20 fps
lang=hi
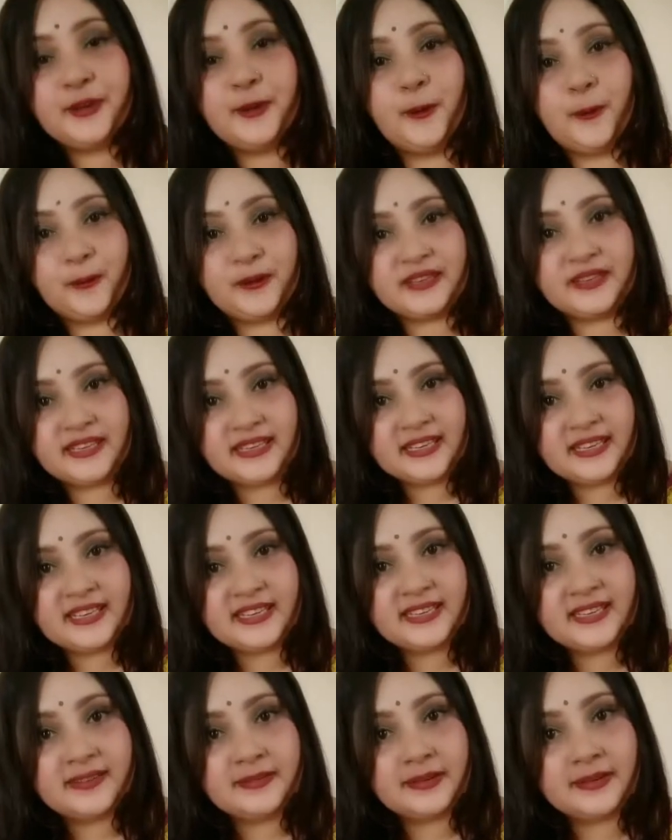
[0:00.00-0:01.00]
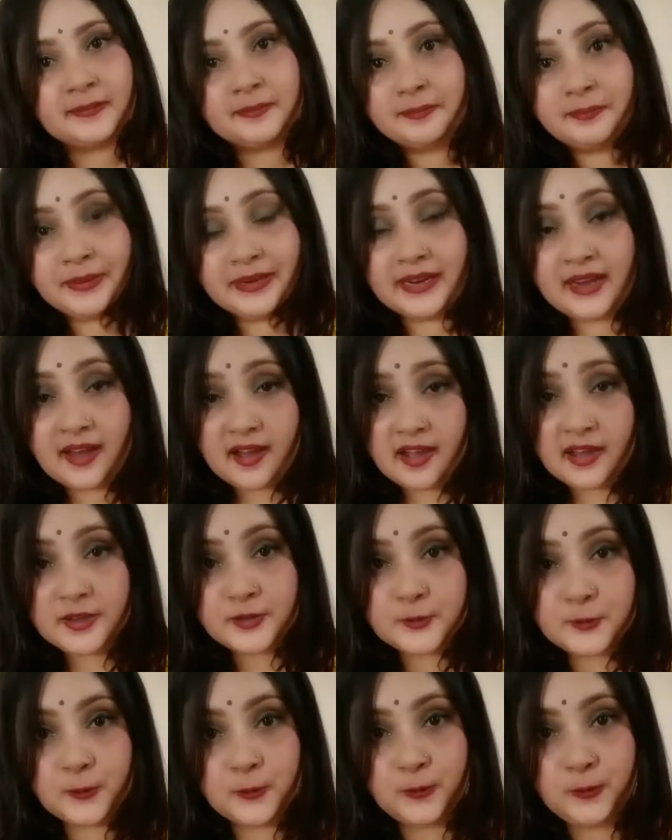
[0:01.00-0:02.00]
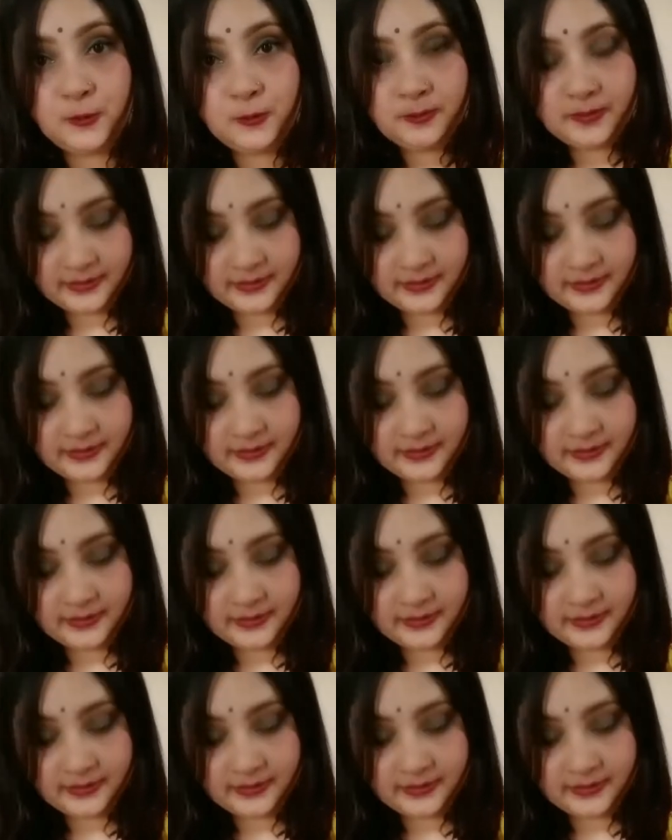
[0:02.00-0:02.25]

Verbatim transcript: क्योंकि बिना इसको